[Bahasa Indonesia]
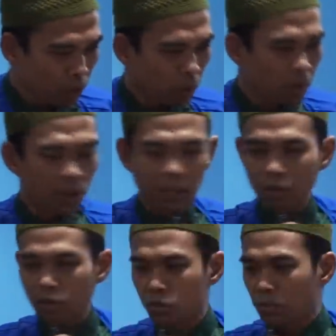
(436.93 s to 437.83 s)
Kau bilang
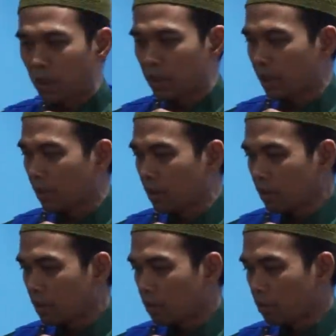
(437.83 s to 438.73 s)
harus banyak
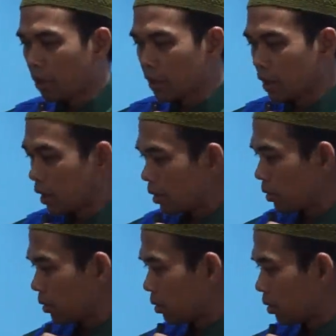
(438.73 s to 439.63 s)
banyak
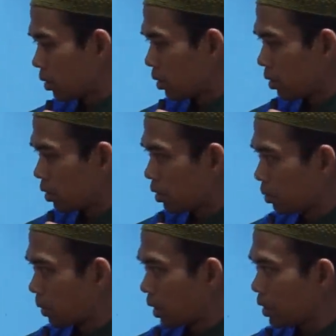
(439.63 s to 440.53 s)

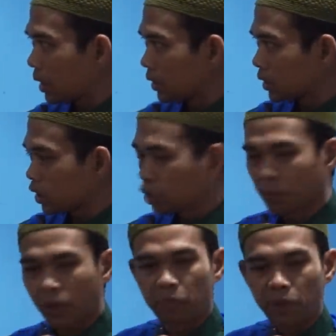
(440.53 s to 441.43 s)
uh, meditasi
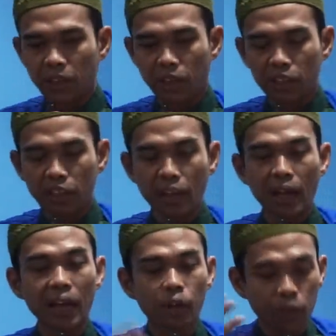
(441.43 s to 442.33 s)
supaya pikiran tenang,
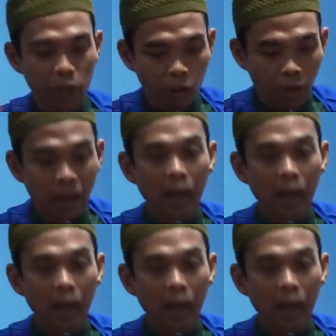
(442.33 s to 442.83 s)
aku ikut.